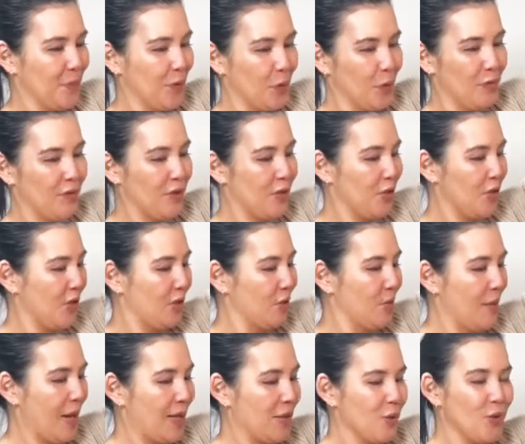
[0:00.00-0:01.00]
o vestido
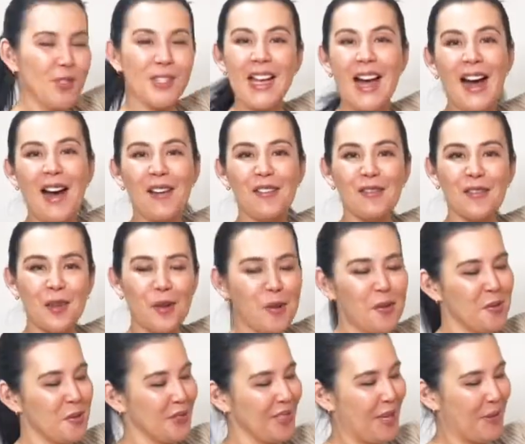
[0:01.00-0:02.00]
mais
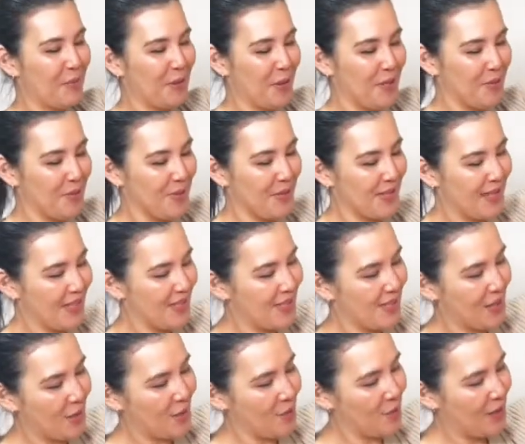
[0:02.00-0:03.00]
usável na próxima
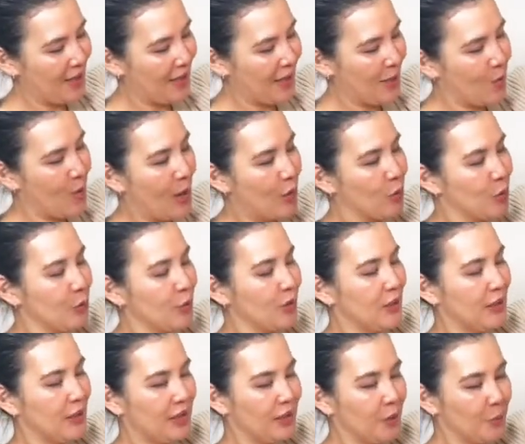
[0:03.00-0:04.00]
estação. Ele é um
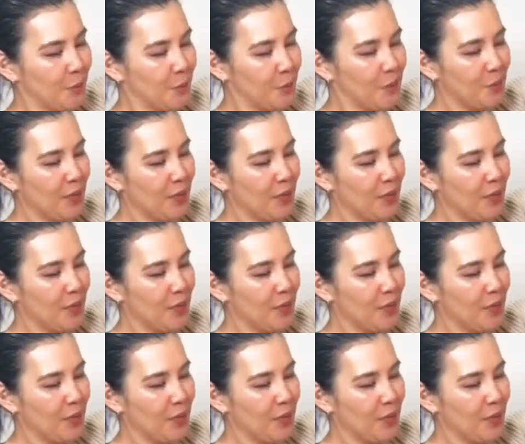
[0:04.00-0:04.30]
algodão,